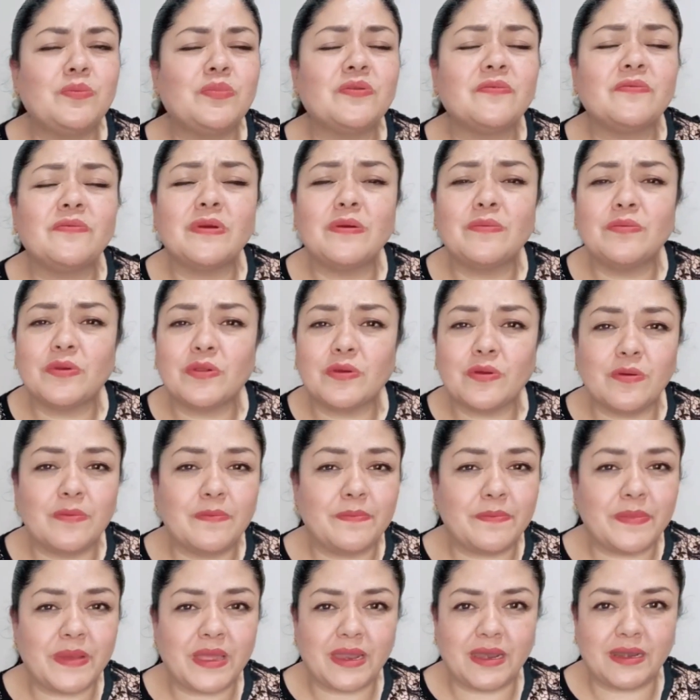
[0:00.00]
por favor
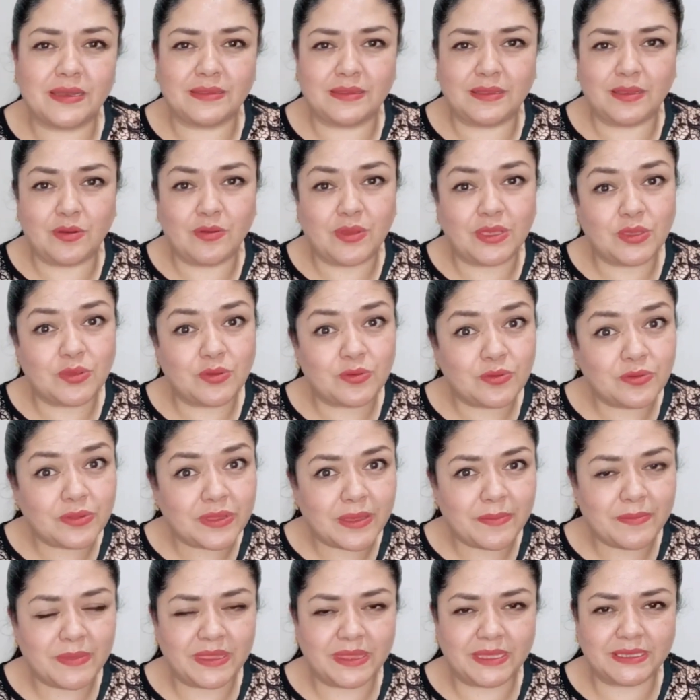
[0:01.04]
compártelo,
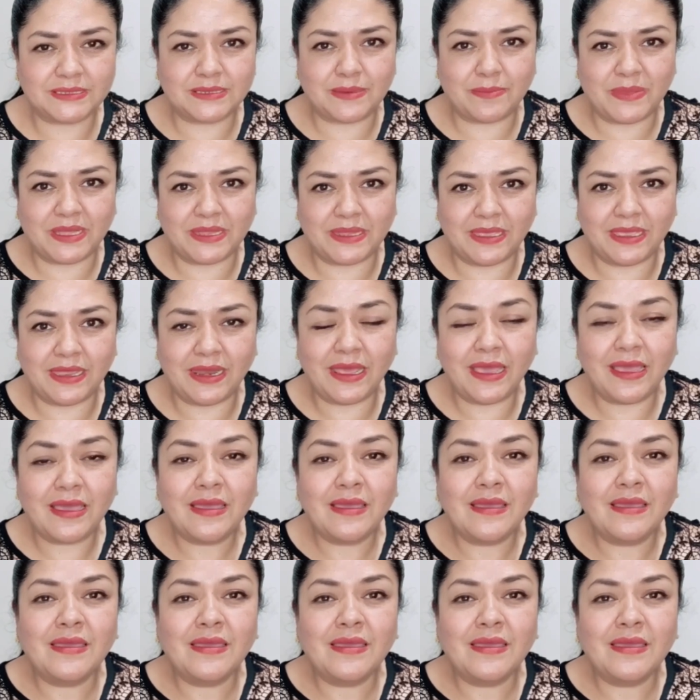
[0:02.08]
ayúdame de esa manera